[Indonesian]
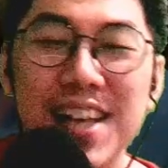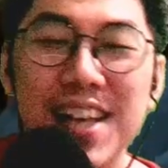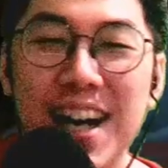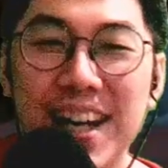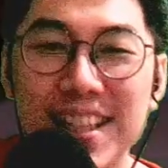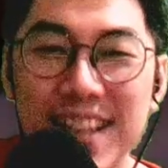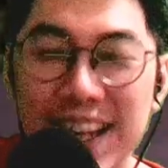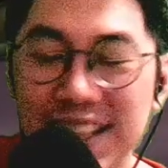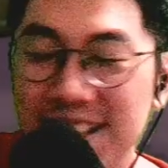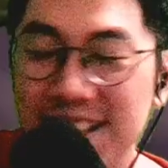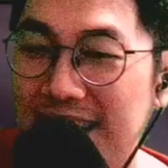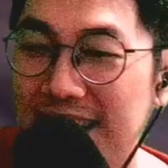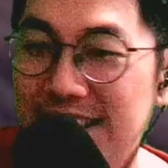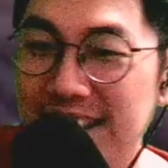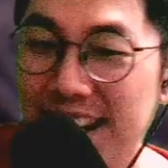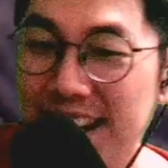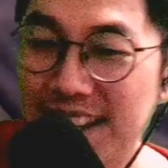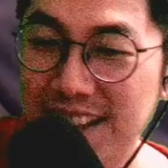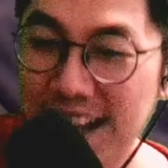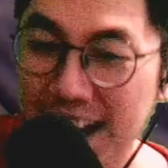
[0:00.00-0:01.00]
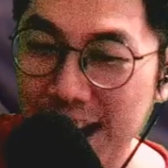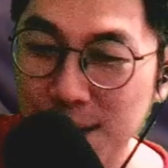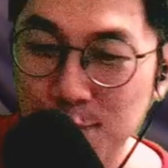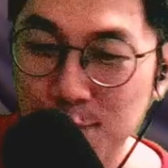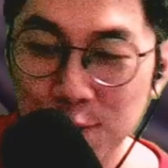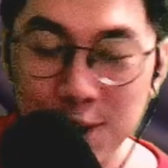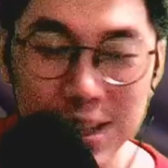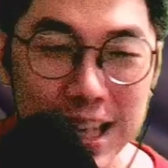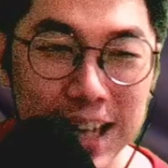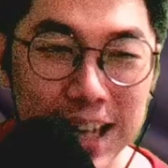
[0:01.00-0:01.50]
Jangan, jangan, jangan, jangan
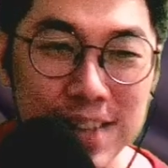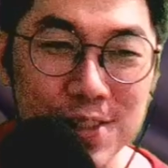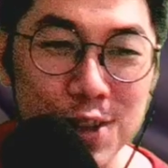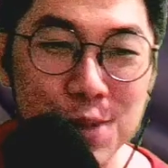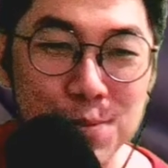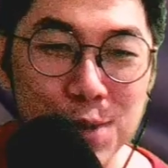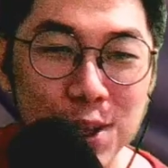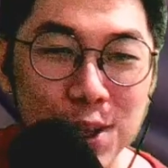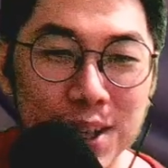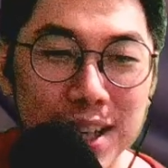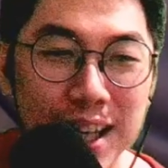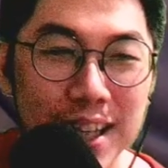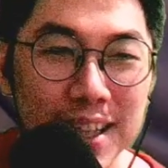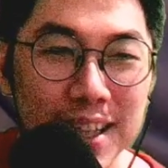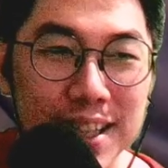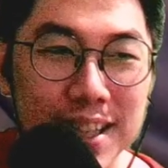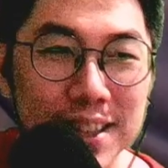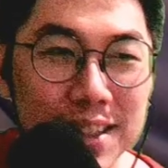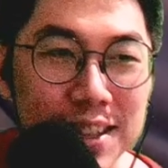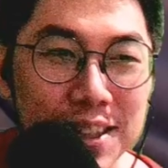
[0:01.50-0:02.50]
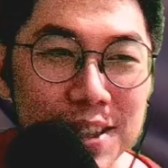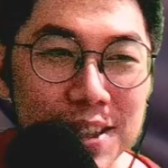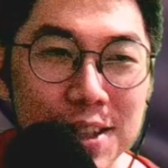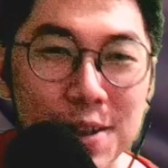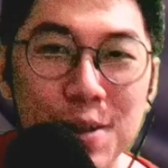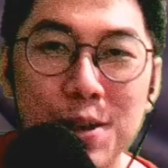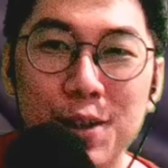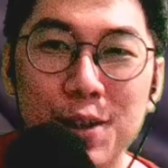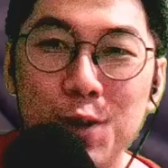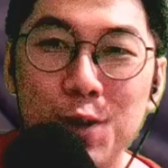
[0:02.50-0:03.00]
takabur, jangan sombong ya. Ingat,
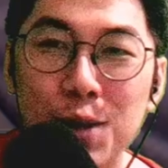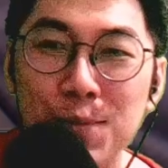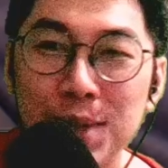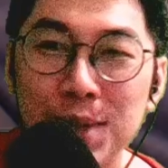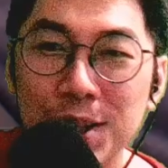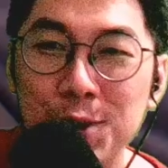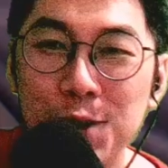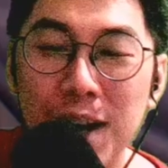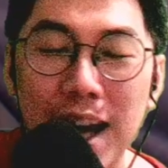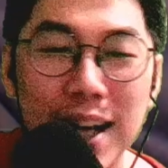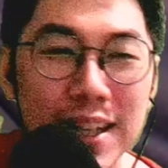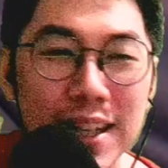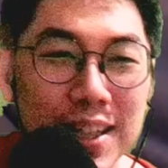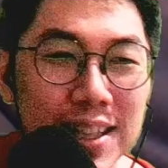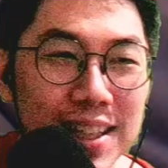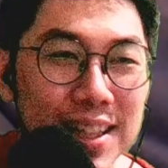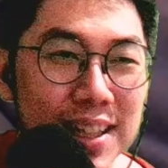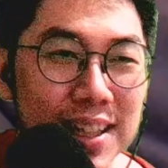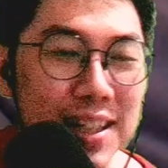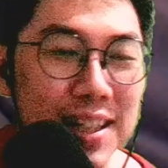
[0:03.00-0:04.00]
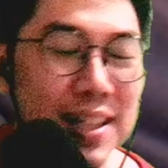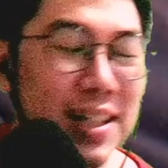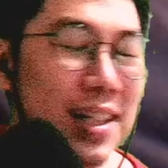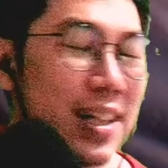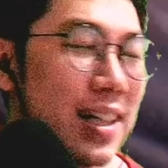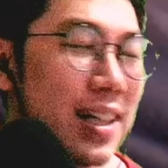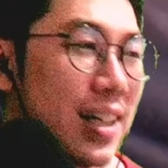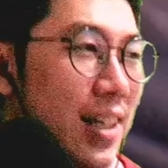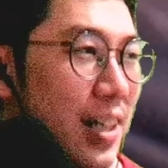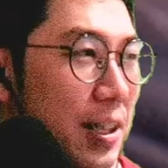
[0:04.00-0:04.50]
dua minggu lagi
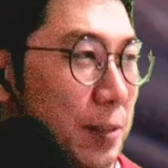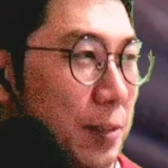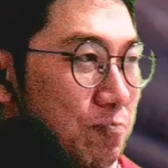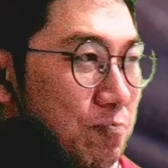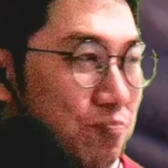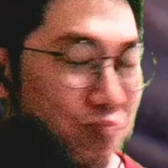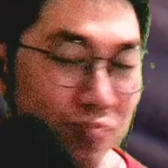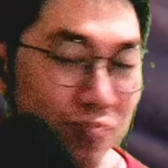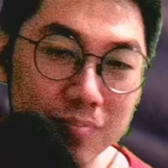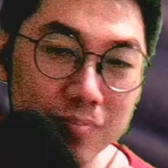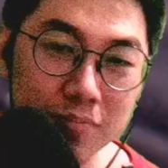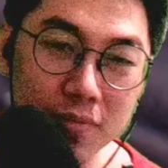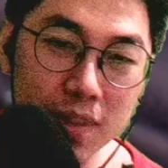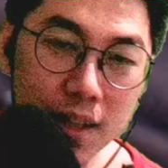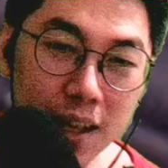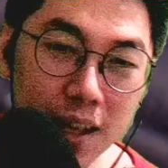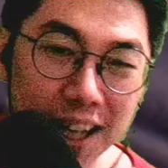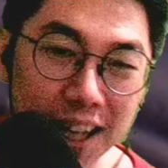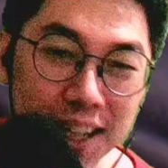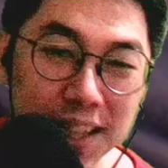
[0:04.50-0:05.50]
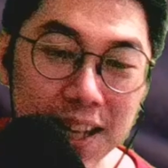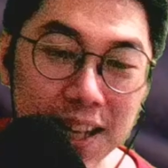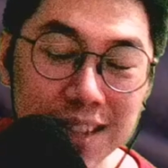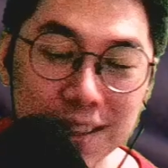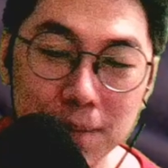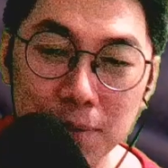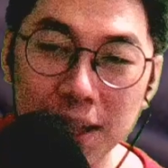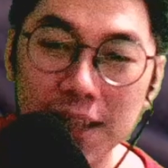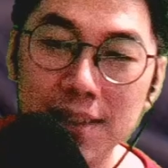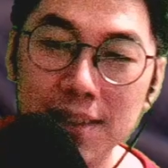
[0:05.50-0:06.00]
uh, Lina
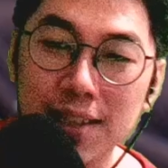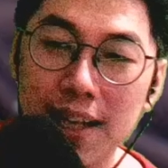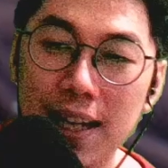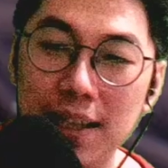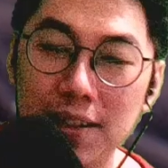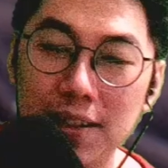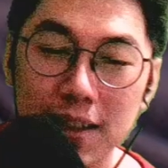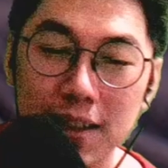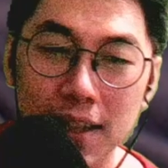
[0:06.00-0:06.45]
sama S ya.